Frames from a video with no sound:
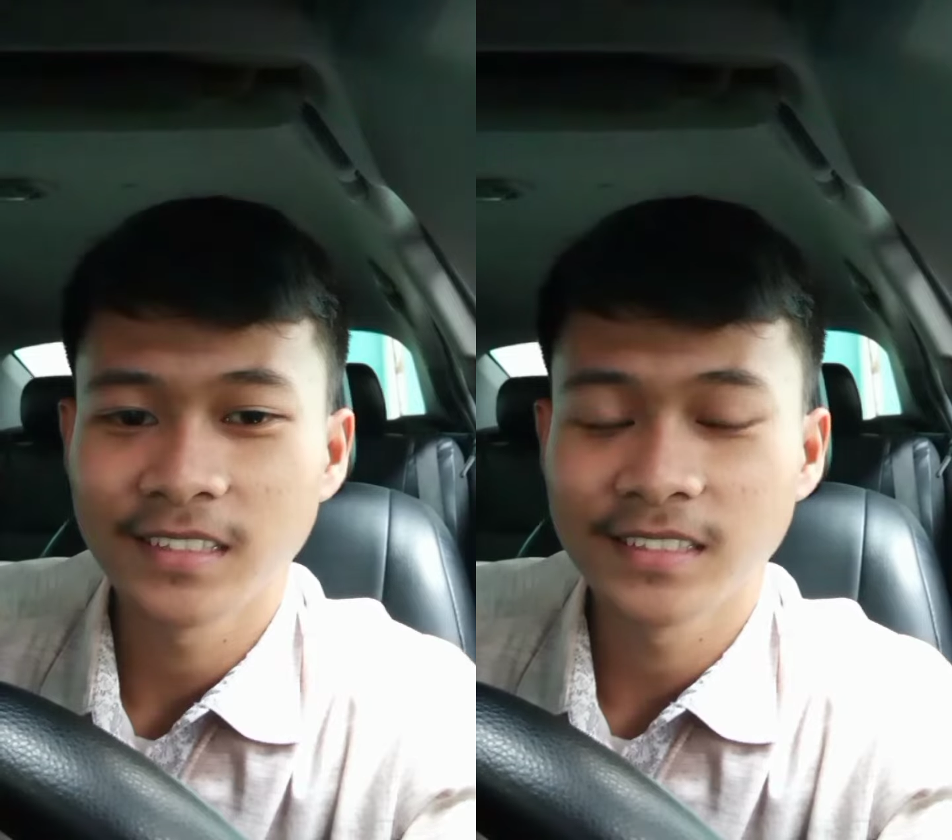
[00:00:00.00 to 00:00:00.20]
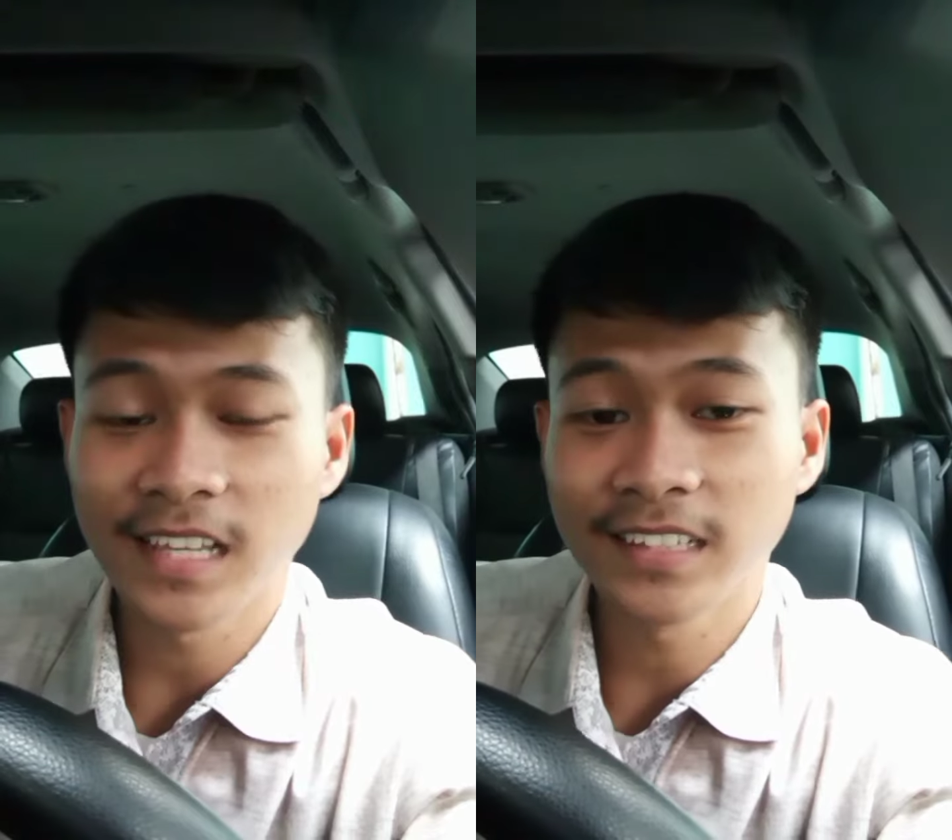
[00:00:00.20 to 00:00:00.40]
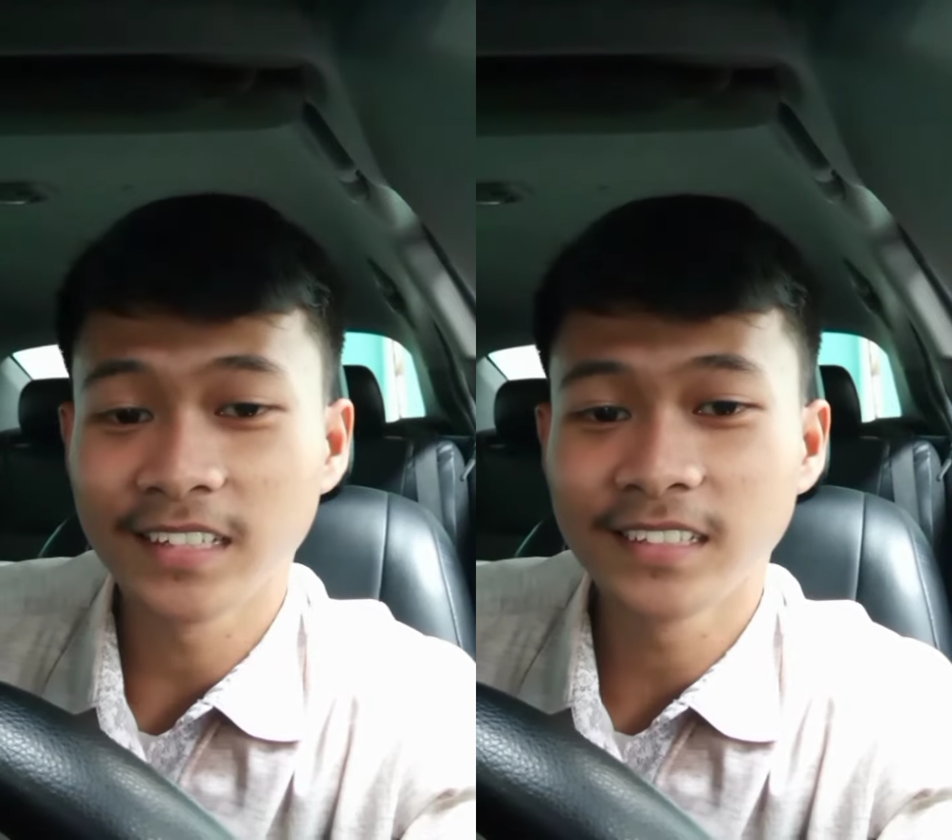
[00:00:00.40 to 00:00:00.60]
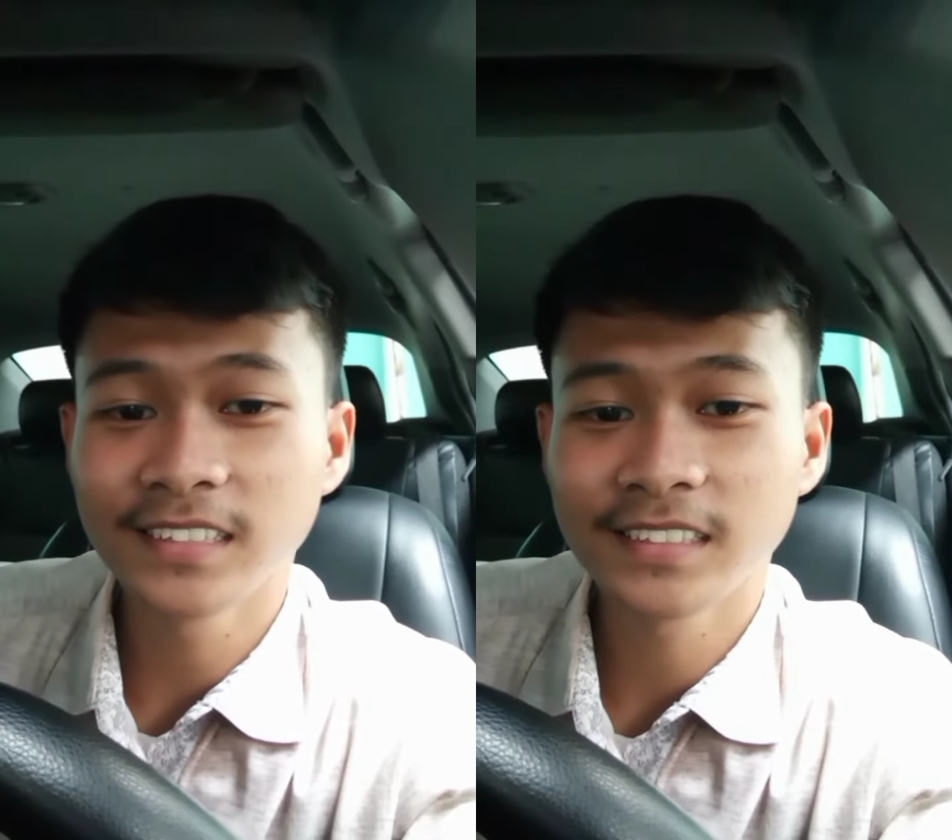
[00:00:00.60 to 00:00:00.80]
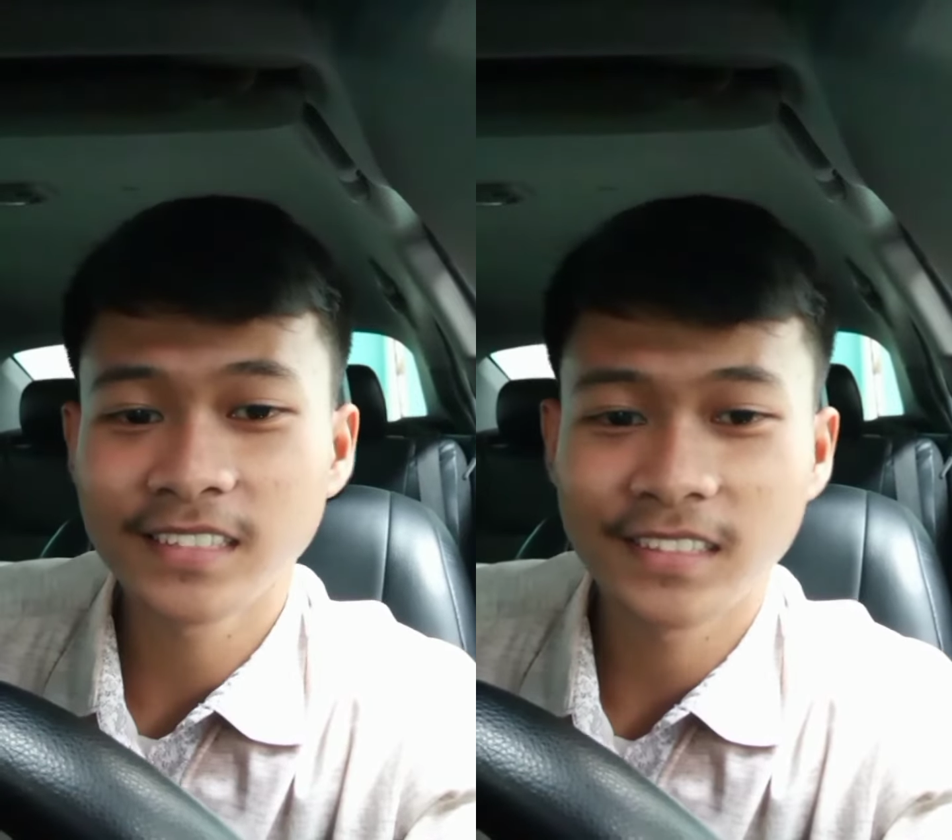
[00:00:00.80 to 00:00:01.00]
Saat
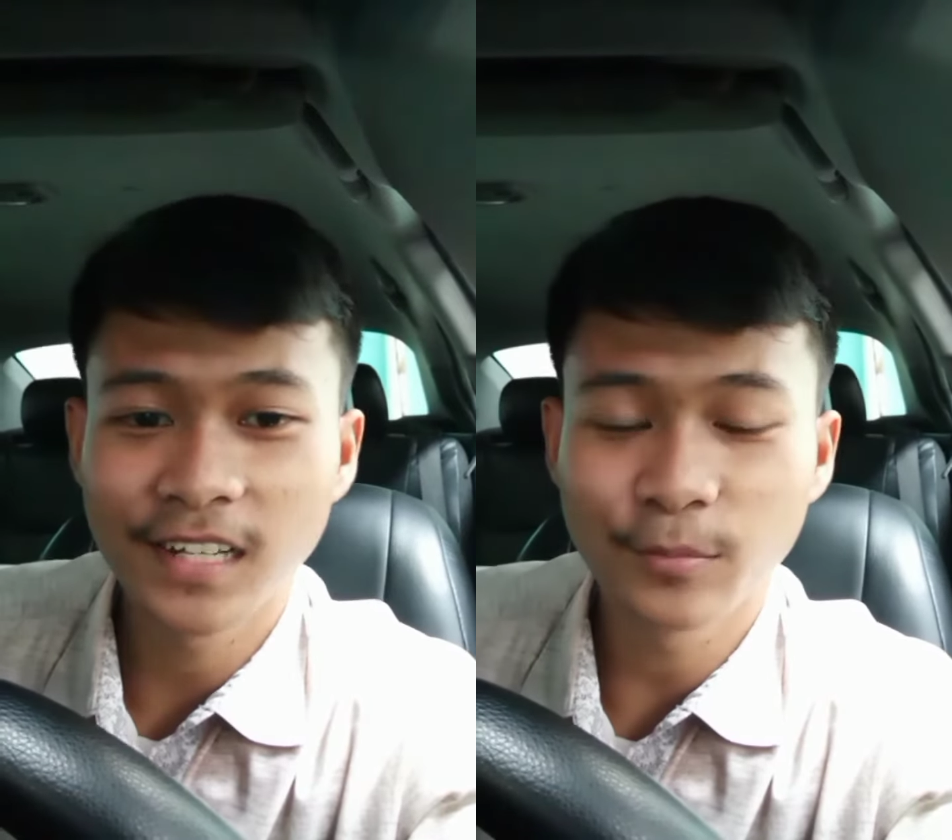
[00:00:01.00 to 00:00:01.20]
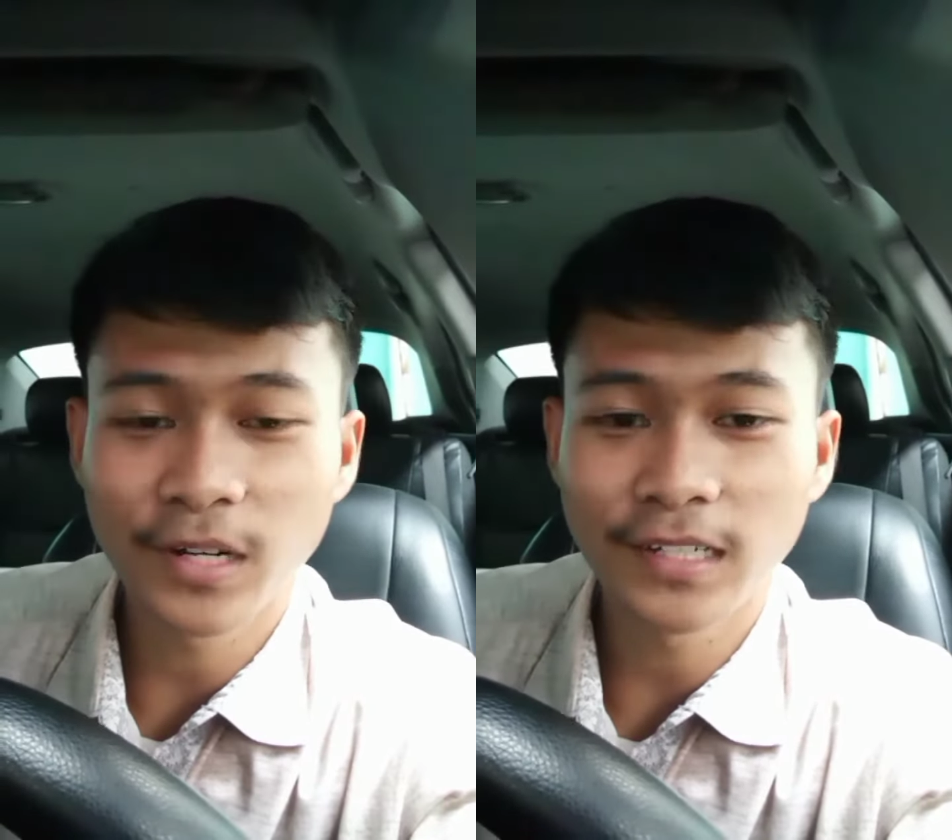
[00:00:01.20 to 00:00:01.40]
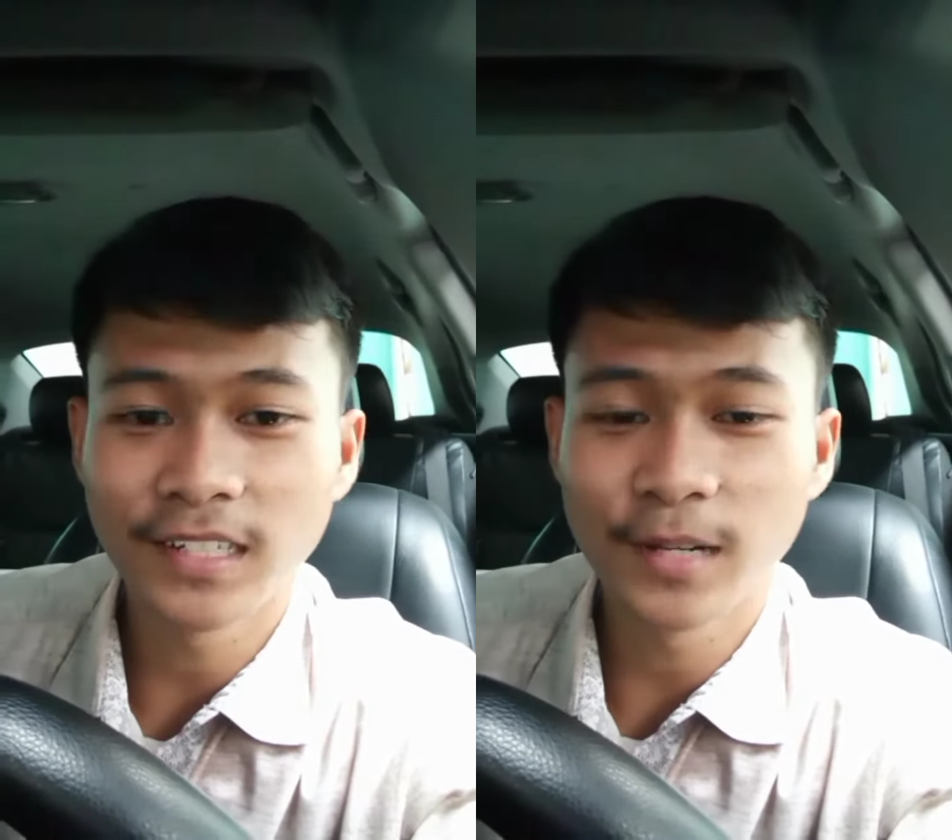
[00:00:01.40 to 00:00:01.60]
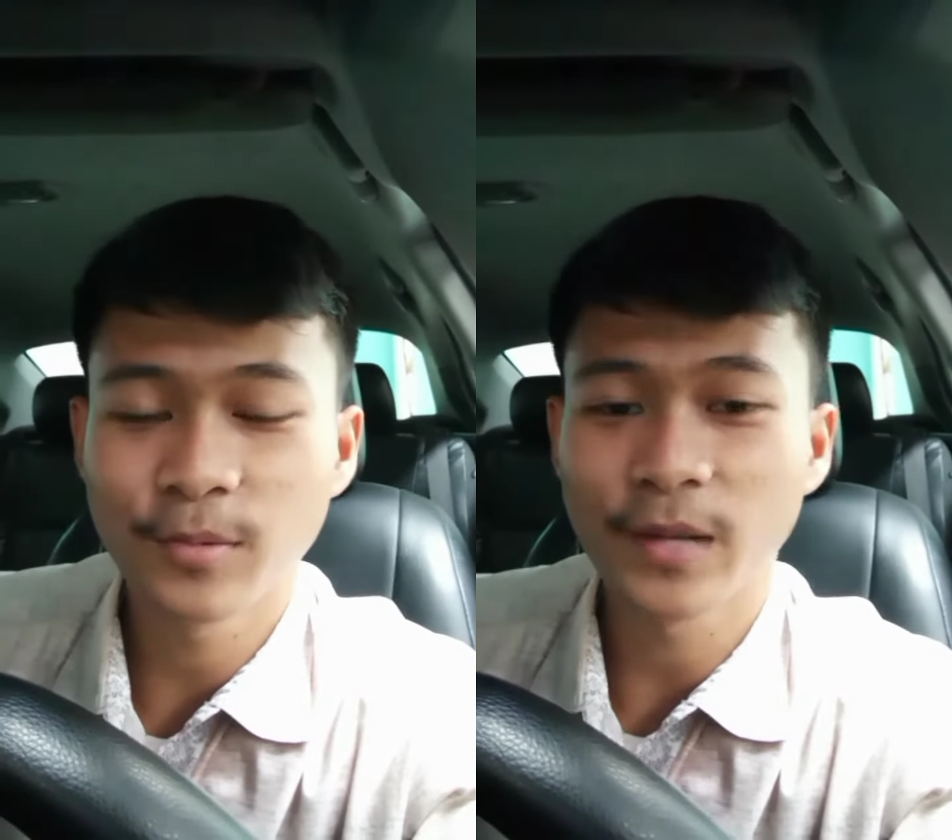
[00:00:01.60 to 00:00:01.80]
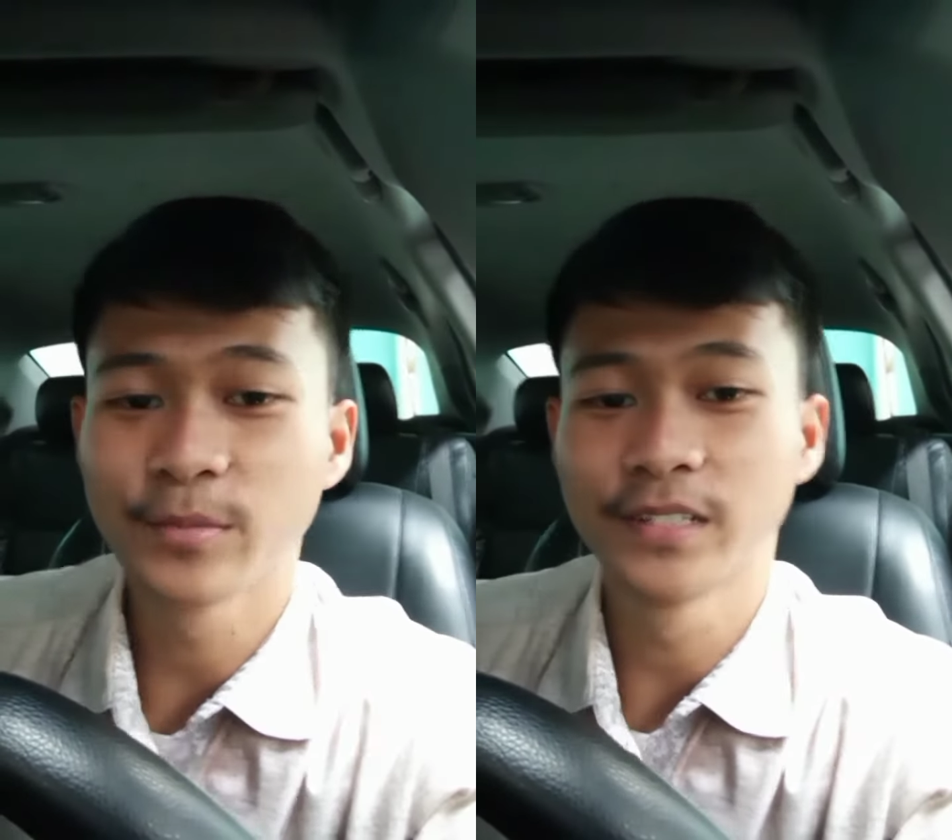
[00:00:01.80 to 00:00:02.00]
ini saya sedang berada
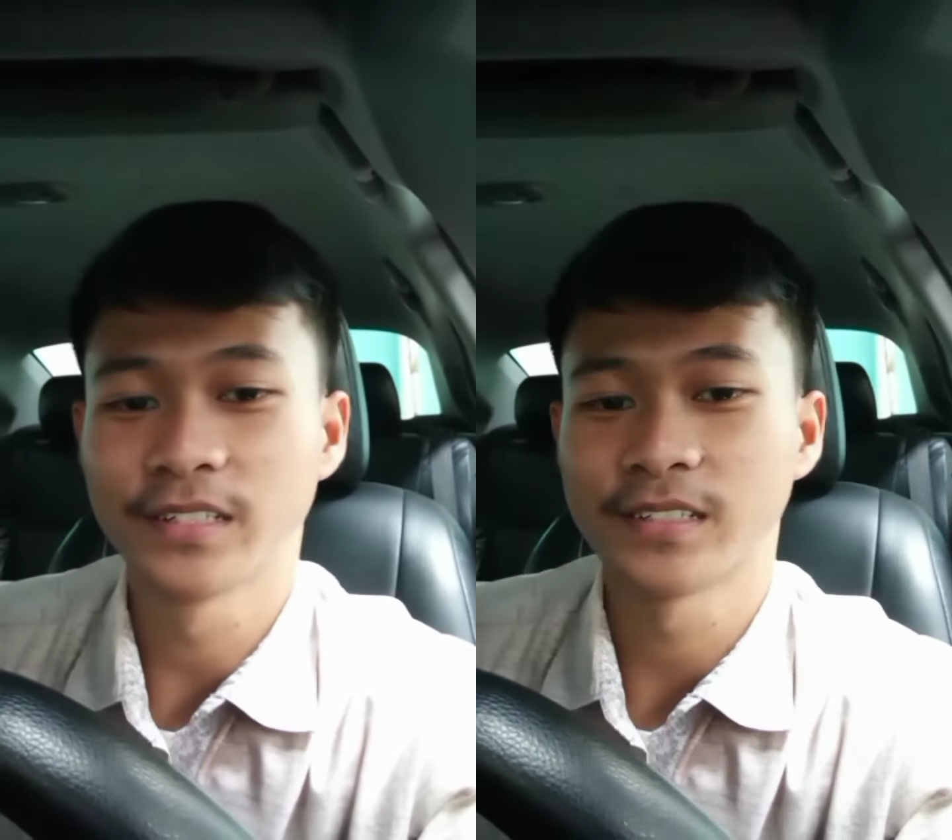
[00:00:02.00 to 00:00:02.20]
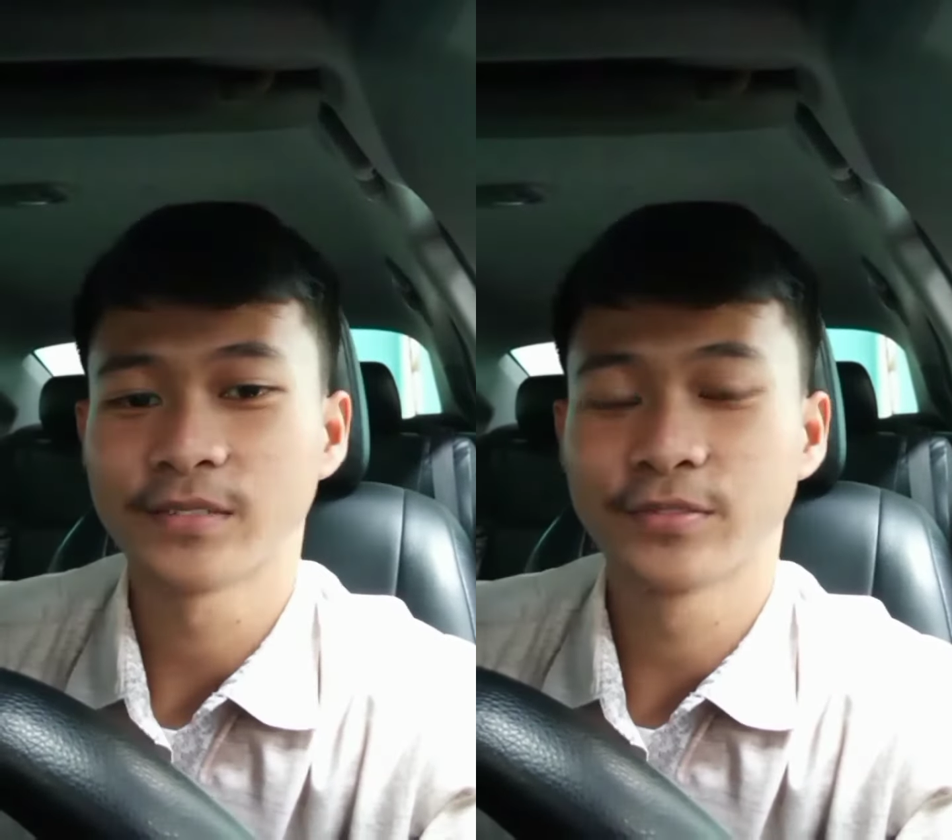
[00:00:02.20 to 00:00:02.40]
dalam kabin